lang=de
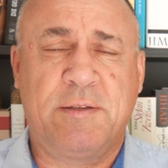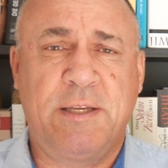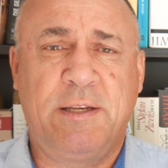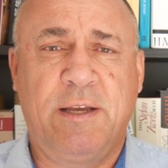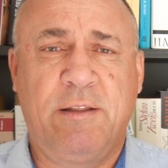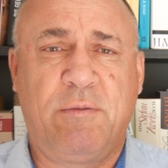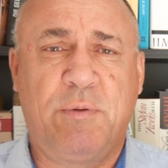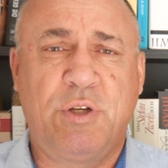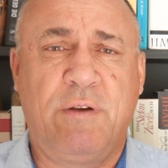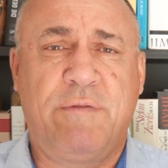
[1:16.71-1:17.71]
Das sind ja
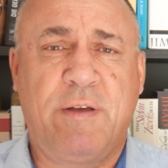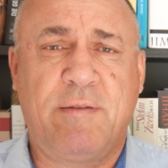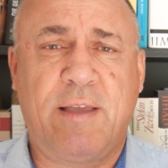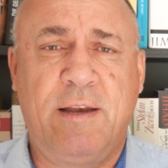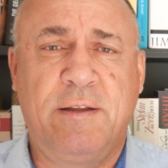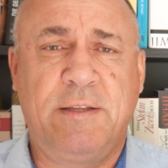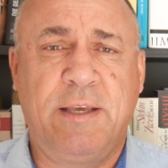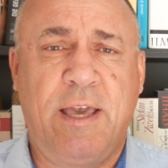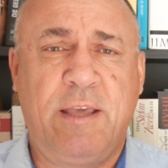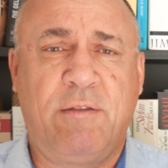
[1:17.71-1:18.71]
inzwischen fast alle,
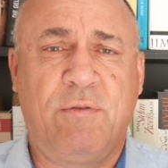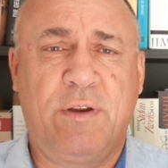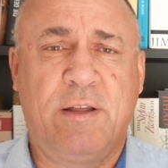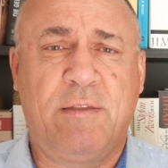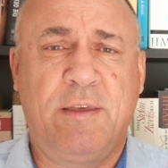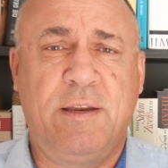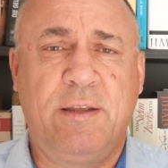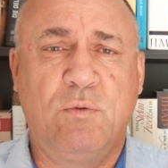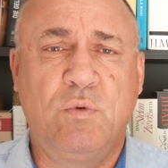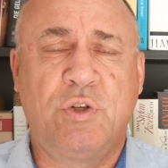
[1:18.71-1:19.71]
die rechts von der
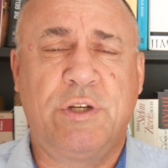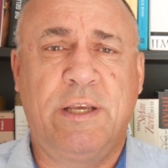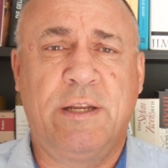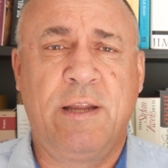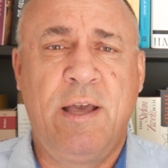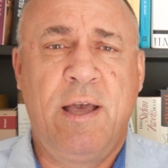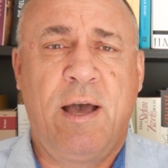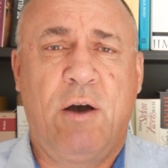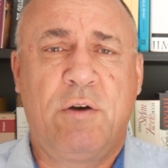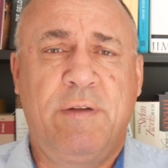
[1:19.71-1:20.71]
CDU stehen,
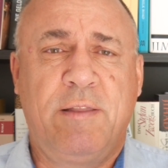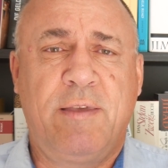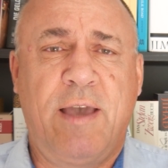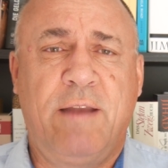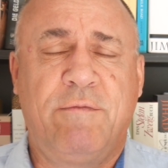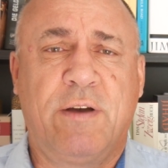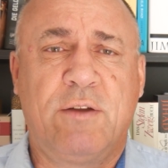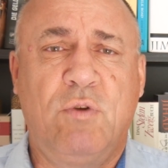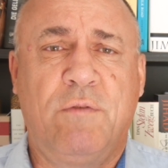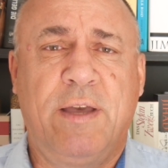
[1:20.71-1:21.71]
auch wenn sie
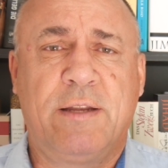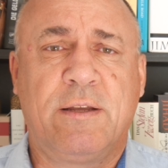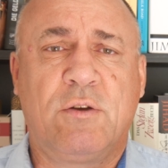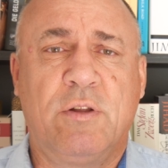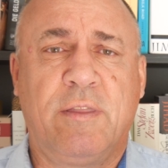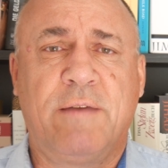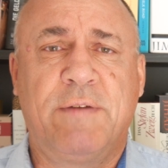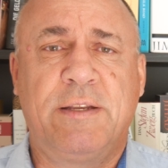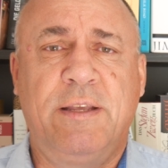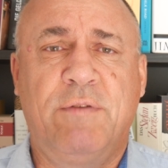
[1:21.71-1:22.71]
einfach nur werte
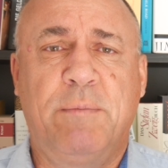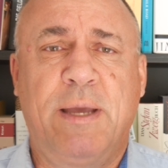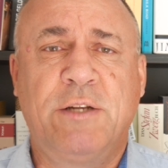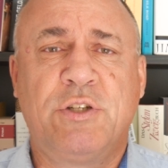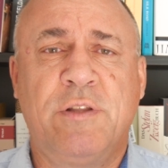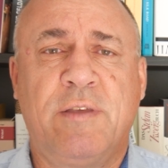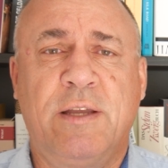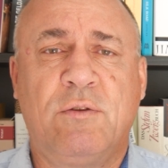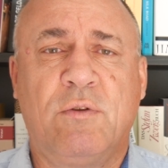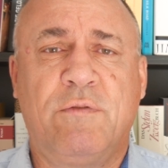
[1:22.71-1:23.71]
konservative Menschen
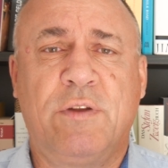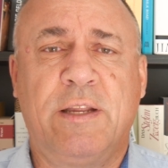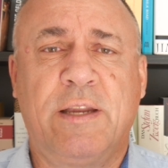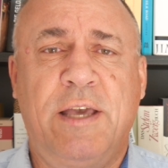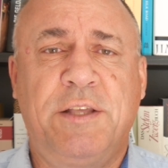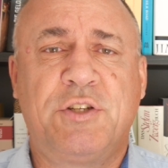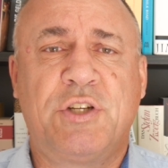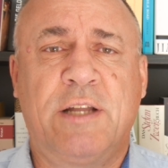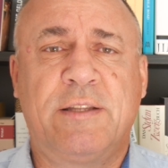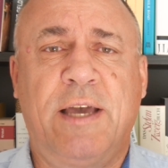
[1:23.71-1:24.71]
sind und für den
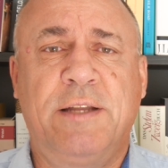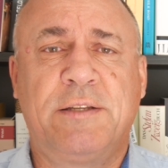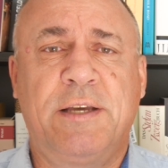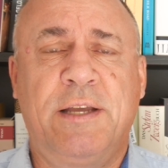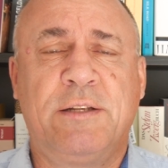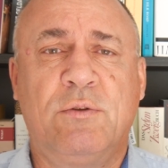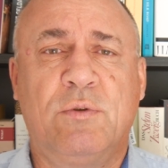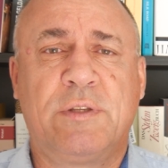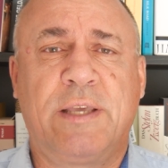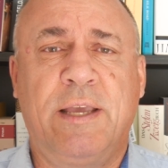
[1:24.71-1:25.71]
Rechtsstaat eintreten
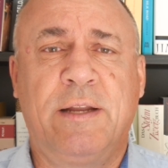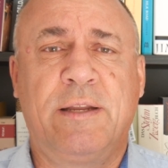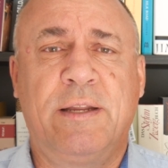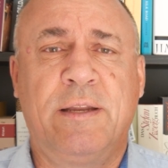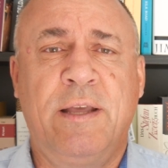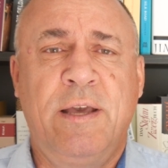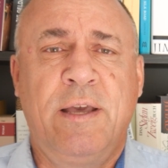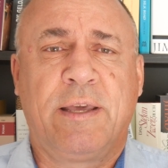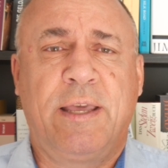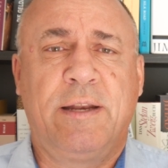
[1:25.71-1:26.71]
und gegen, den,
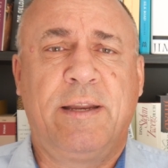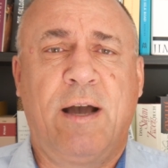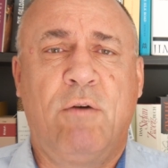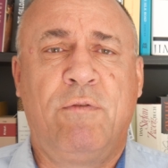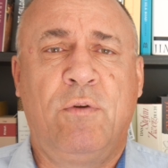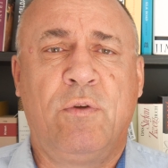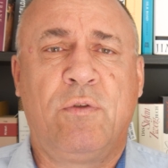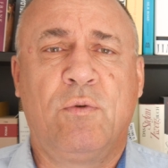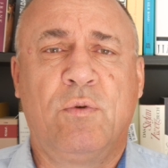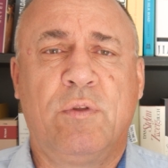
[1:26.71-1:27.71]
gegen die
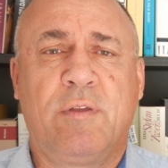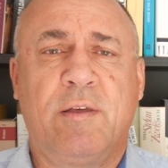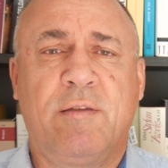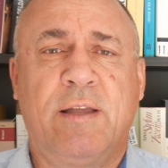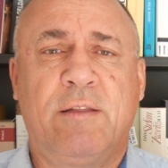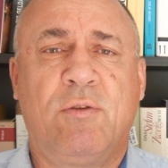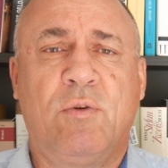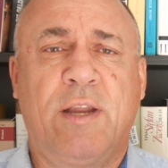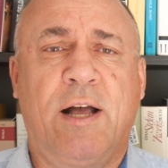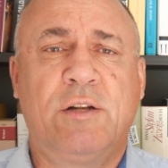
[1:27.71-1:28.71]
Auflösung unseres
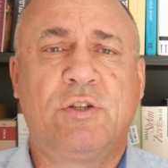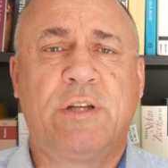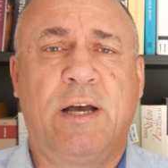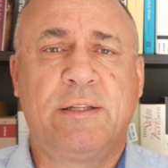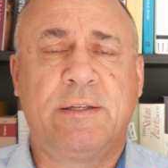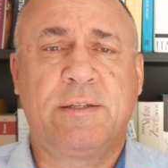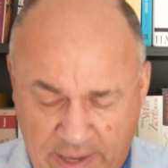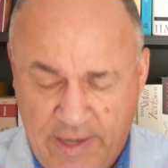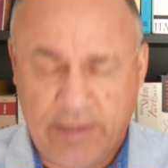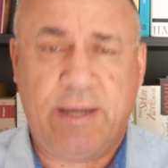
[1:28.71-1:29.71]
Nationalstaates.
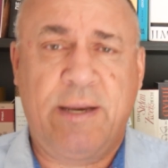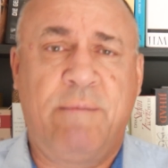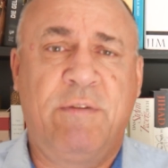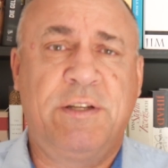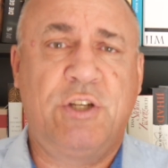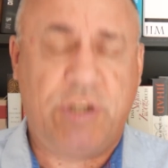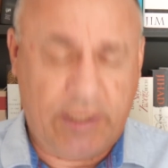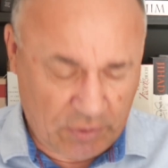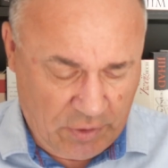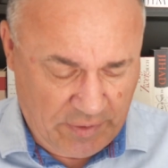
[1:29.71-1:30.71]
Dann haben wir die
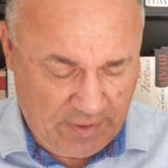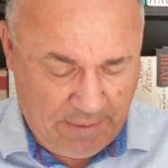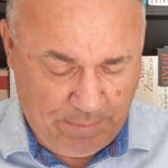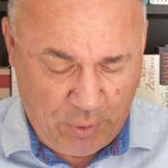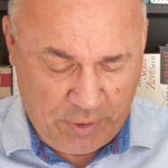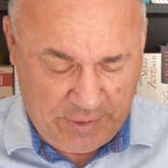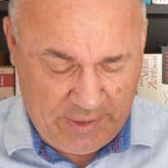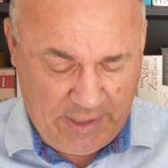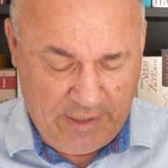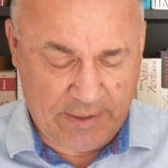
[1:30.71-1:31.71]
Stadt Osnabrück,
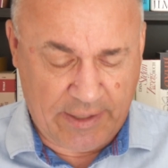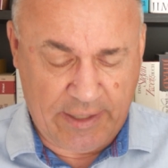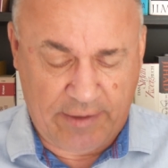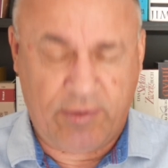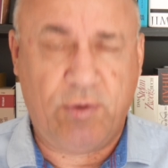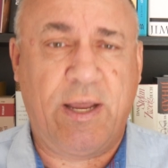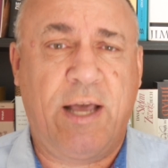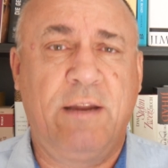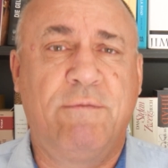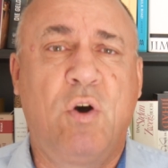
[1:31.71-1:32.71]
die
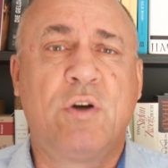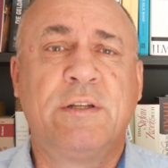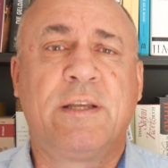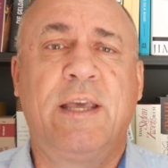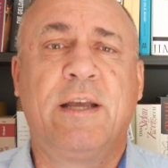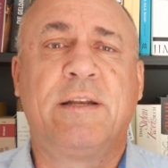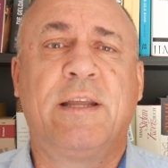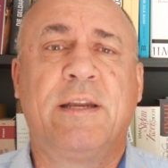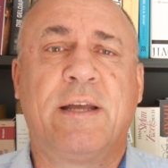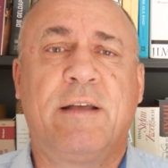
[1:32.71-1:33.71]
internationale Wochen gegen
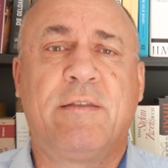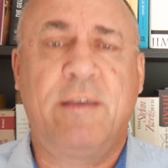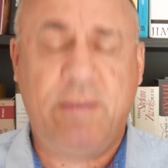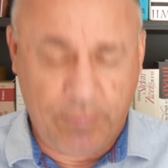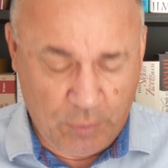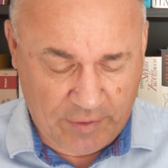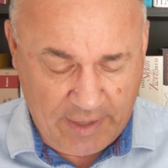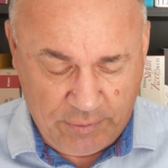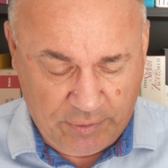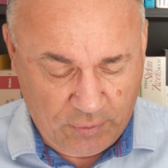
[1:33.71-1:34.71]
den Rassismus
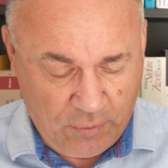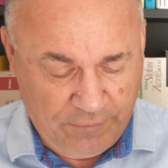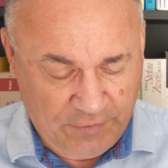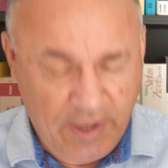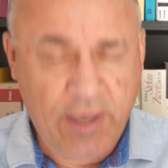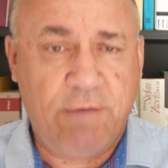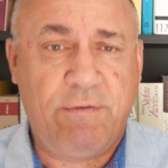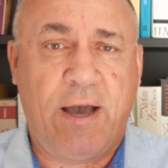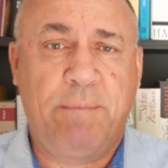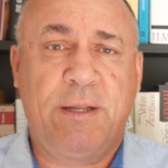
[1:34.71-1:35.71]
ausruft.
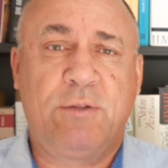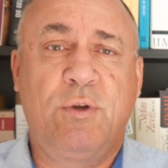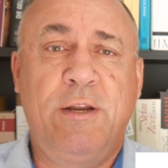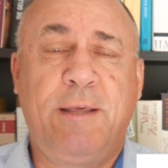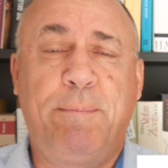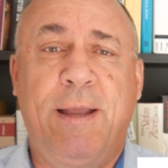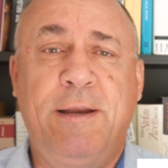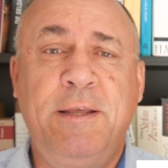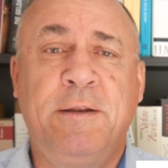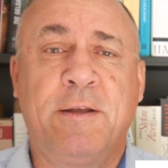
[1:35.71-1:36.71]
Wir haben natürlich
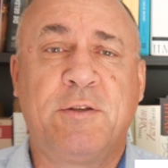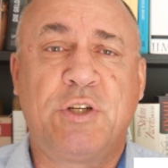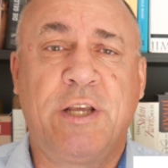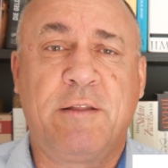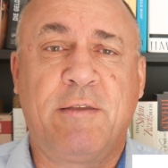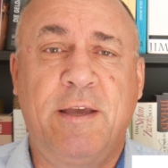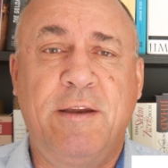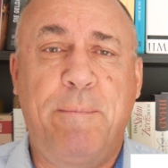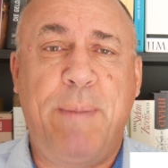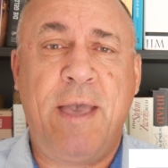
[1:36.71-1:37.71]
Berlin, das schickt
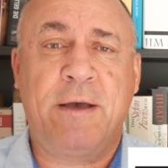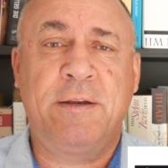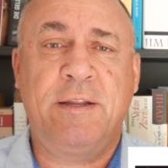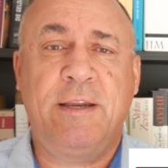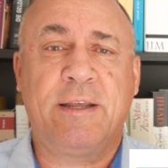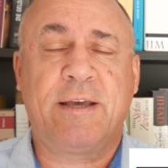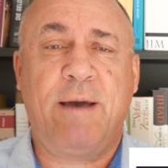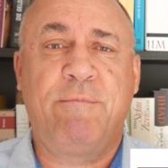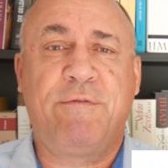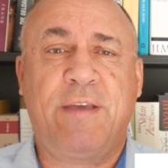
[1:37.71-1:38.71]
seine Bären in den
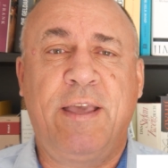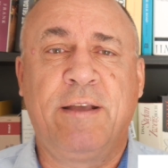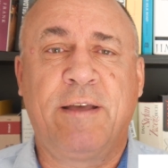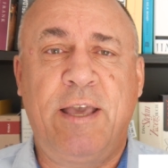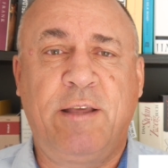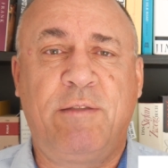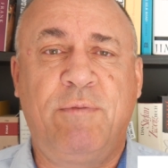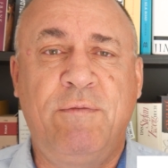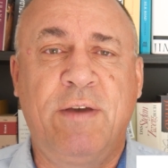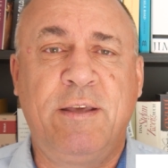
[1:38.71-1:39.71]
Kampf gegen rechts,
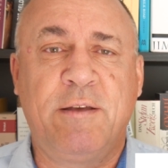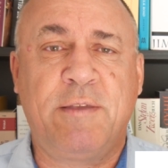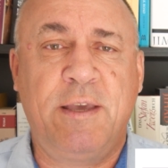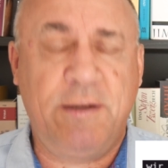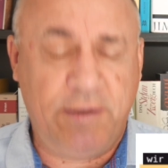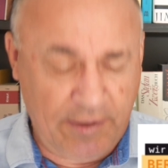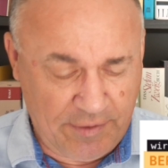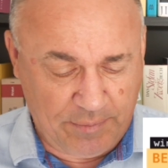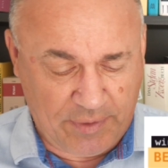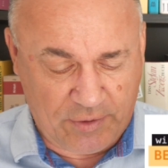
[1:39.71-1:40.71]
wie wir hier sehen in
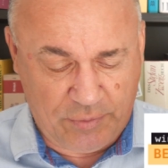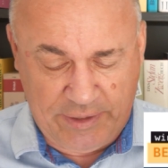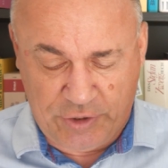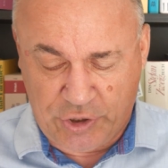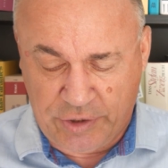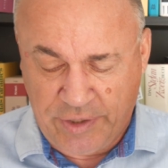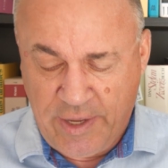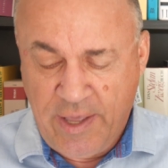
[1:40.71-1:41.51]
diesem Screenshot.